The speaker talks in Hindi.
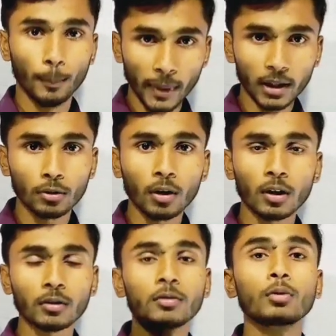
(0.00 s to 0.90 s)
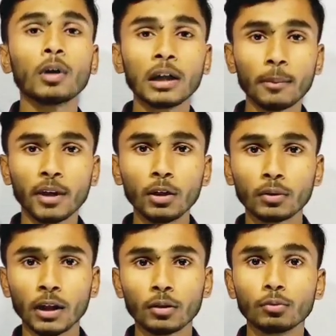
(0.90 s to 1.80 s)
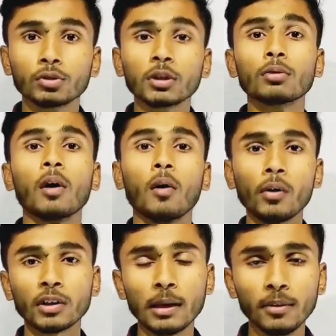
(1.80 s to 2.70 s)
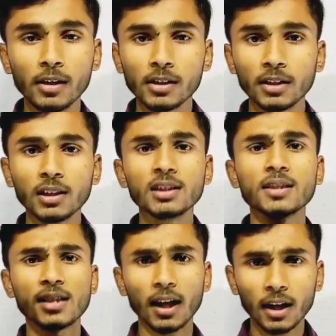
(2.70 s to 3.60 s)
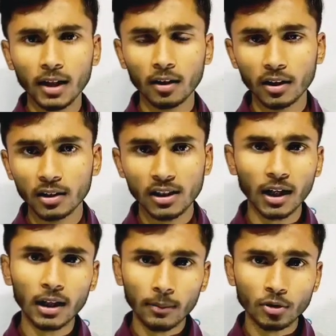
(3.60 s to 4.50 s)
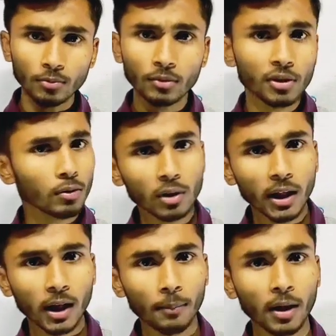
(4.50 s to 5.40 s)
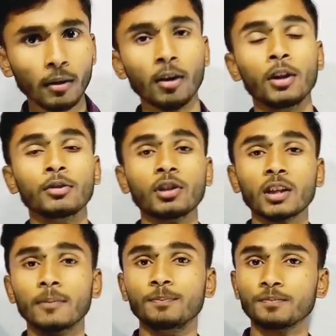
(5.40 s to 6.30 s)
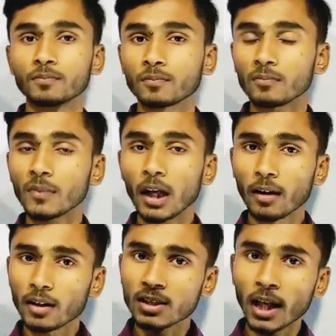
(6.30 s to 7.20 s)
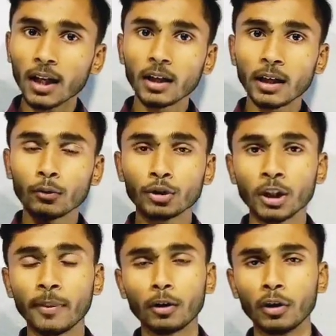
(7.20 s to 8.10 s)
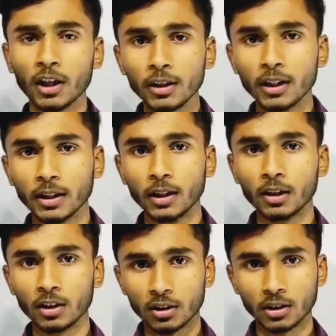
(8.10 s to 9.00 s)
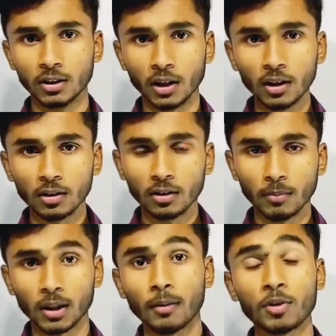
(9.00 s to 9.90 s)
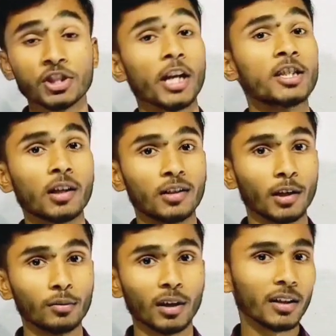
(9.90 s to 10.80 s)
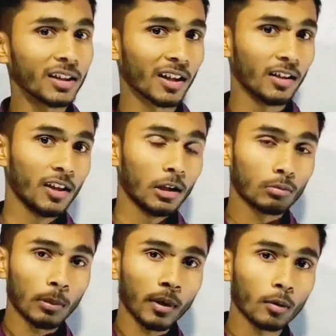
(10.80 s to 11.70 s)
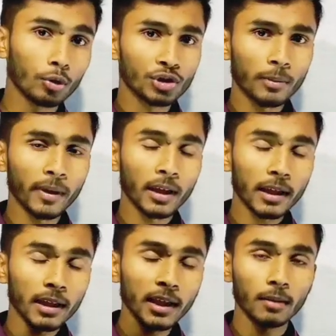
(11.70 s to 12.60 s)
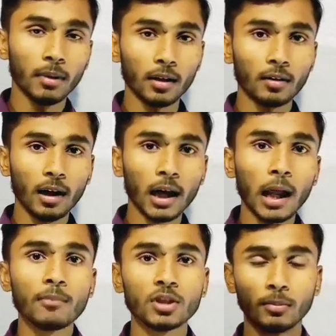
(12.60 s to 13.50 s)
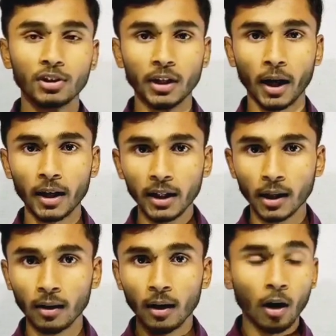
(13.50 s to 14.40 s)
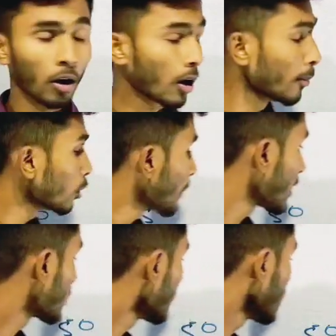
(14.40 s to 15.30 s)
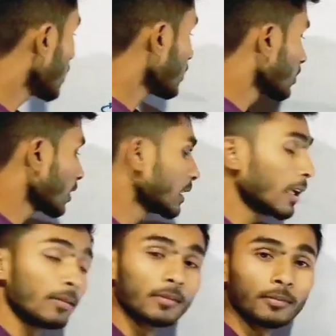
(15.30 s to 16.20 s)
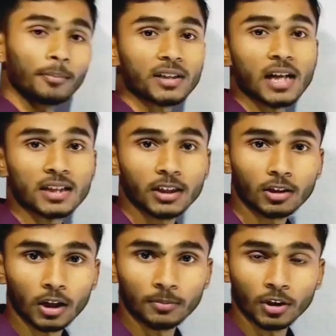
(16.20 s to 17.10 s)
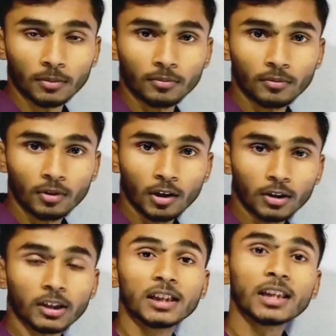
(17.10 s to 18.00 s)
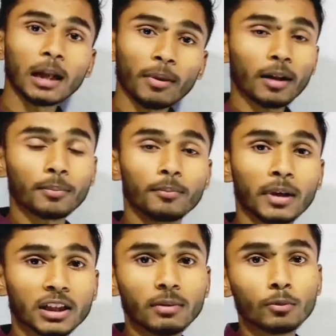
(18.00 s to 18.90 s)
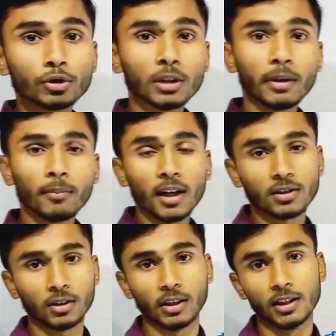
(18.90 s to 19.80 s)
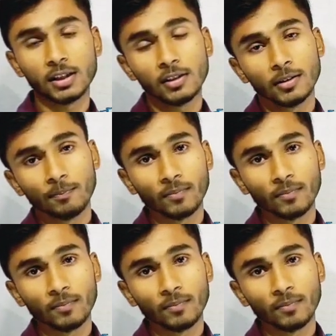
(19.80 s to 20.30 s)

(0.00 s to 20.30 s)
मैथ्स को अगर दो घंटा में नहीं होता है तो उससे थोड़ा और टाइम ले लीजिए तीन से चार घंटा करिए चार घंटे में सब सब्जेक्ट हो जाएगा आपका देखिए अगर चार घंटा क्वेश्चन बैंक को डेली देते हैं दस दिन तक मतलब आपका चालीस घंटा हुआ ठीक है तो आपका क्वेश्चन बैंक एक बार आराम से बन जाएगा ठीक है और हम लोग के पास अभी कितना दिन है पचास दिन करीब करीब तो कितना बार मैक्सिमम क्वेश्चन बैंक बना सकते हैं जी